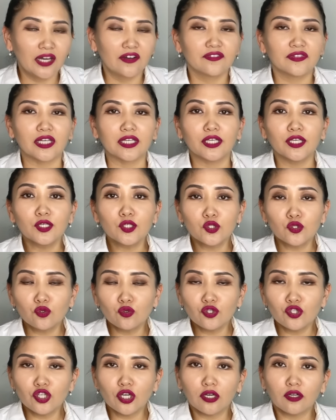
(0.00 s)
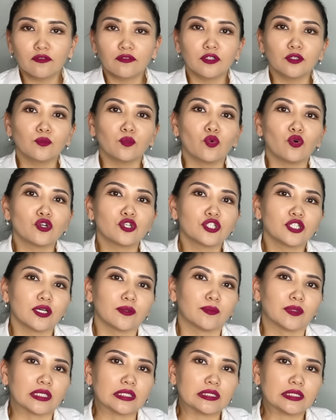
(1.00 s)
В таких случаях вы можете
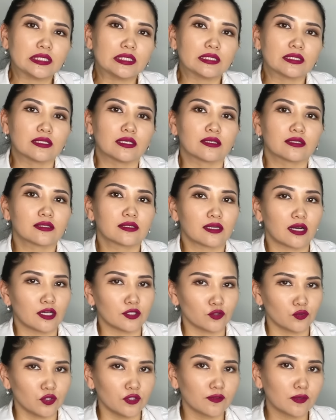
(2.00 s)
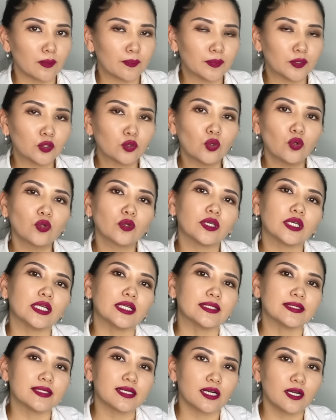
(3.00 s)
обратиться сразу к невропатологу или
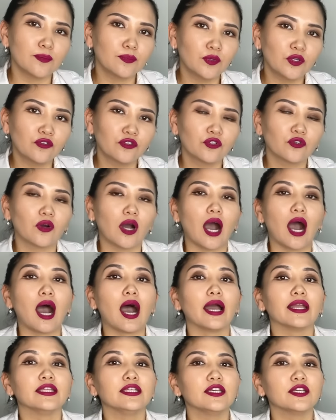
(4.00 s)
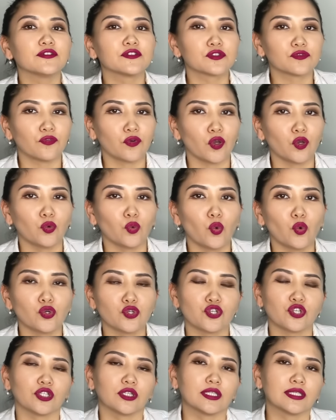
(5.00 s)
терапевту, а они, в свою
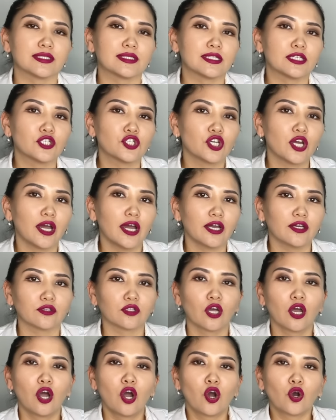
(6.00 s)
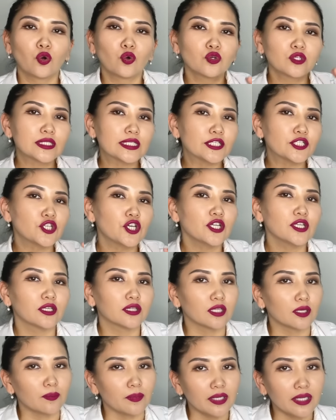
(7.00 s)
очередь, назначают курс лечения
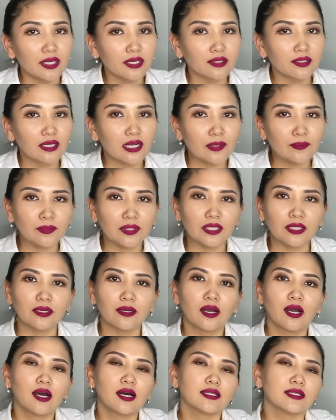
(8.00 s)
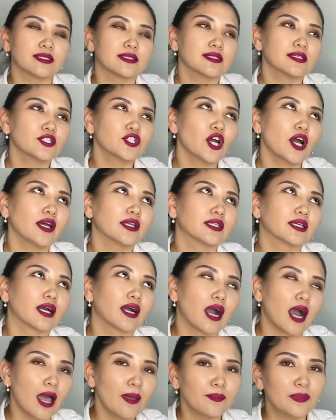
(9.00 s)
таблетками, назначают
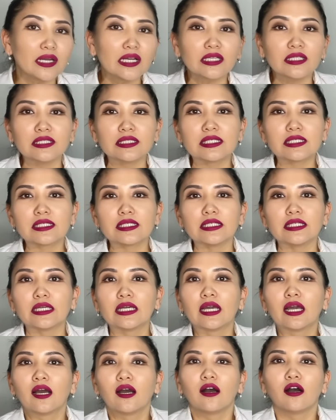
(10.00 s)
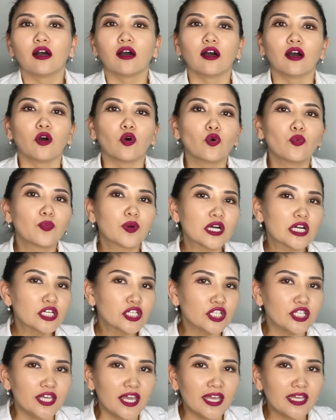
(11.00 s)
капельницы, а,
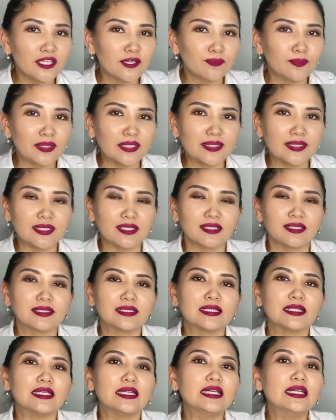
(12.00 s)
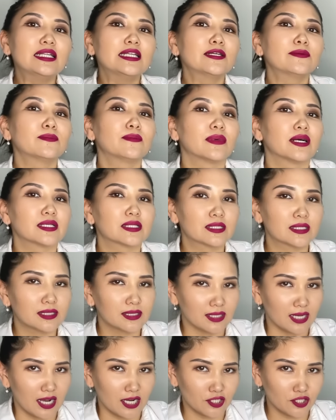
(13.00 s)
упражнения поделать или
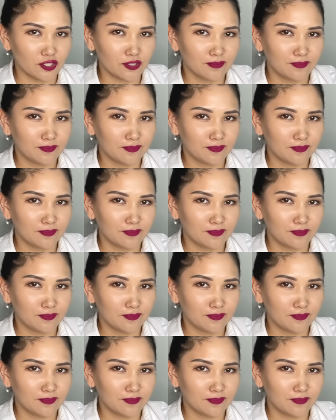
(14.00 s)
массаж.